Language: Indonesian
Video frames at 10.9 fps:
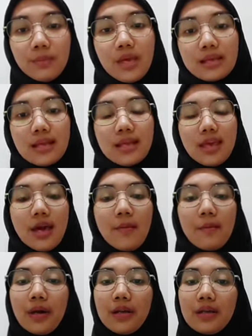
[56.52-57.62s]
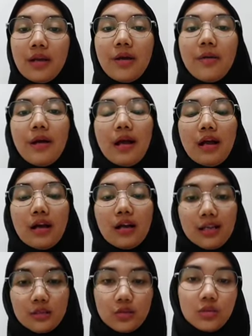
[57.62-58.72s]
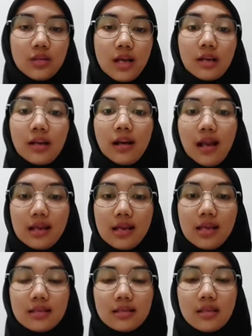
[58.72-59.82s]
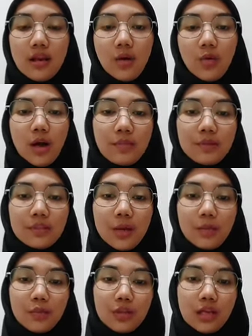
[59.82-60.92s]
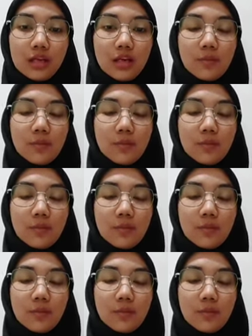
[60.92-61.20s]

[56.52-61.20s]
Biasanya, pada kasus gangren radix dilakukan pencabutan